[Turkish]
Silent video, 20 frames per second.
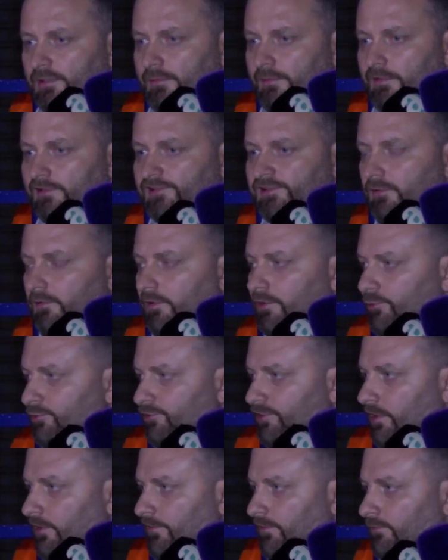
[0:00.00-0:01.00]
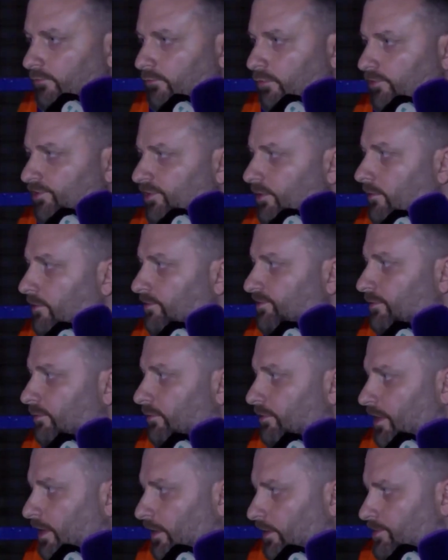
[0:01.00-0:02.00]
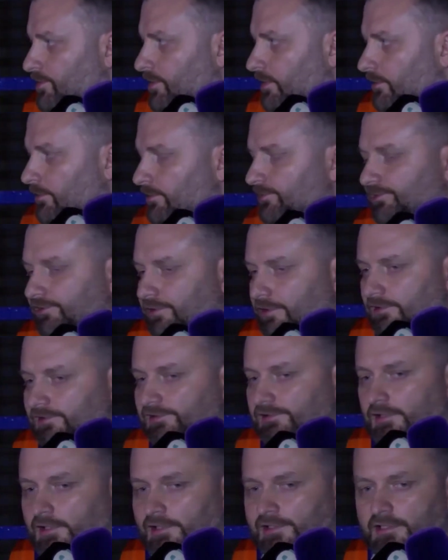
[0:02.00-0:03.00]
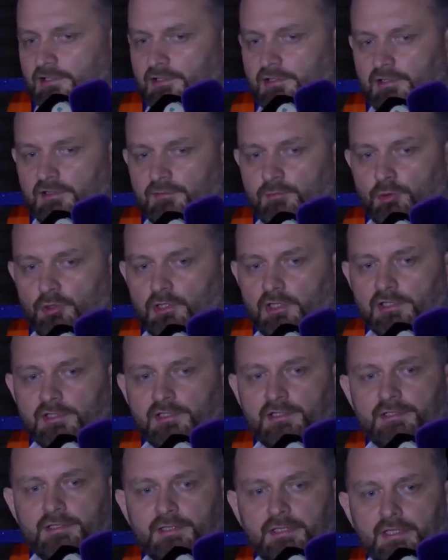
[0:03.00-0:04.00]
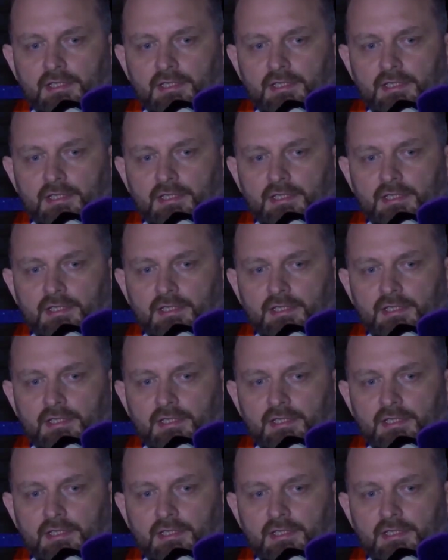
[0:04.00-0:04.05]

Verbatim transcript: Zaman zaman güzel futbol, zaman zaman heyecanlı, stresli, adrenalinli olanlar.